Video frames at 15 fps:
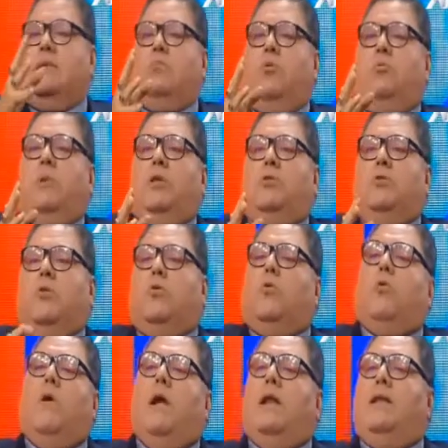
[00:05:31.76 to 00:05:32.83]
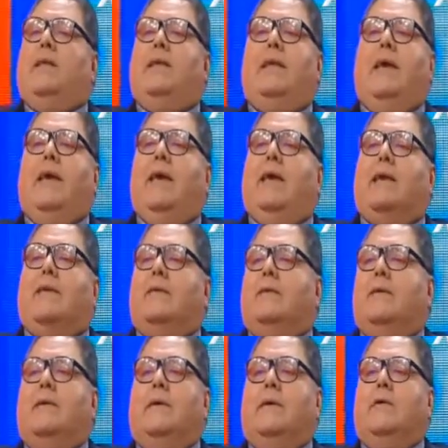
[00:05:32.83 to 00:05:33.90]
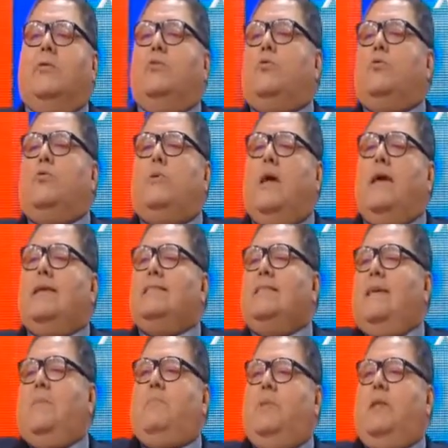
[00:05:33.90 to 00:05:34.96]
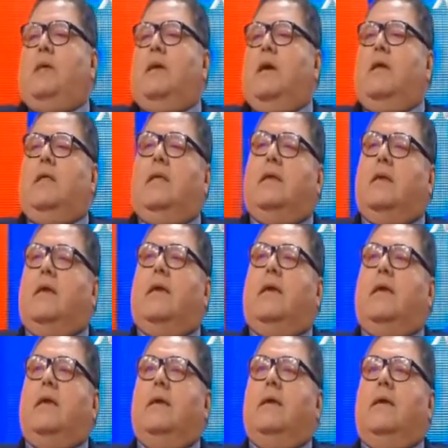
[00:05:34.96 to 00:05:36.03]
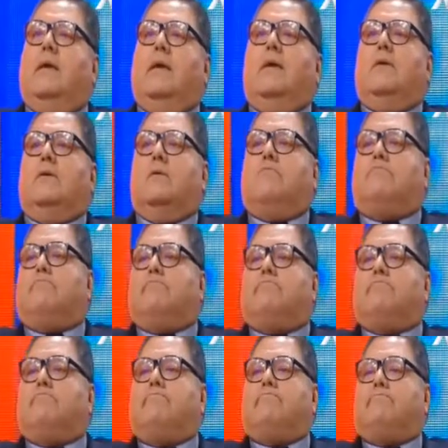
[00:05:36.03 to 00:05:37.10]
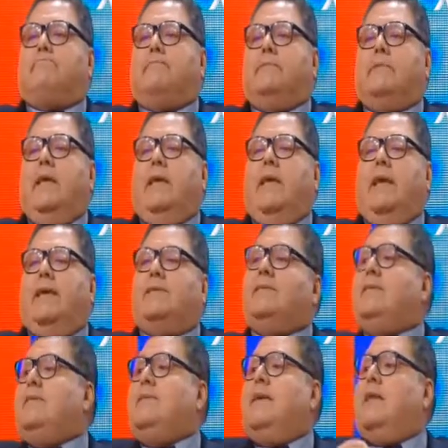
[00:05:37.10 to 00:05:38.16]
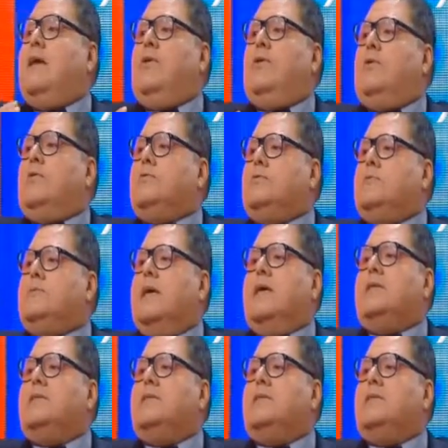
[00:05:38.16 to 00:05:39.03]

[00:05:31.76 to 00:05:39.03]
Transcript: ese momento, cualquier duda escéptica de que de que existiera Dios se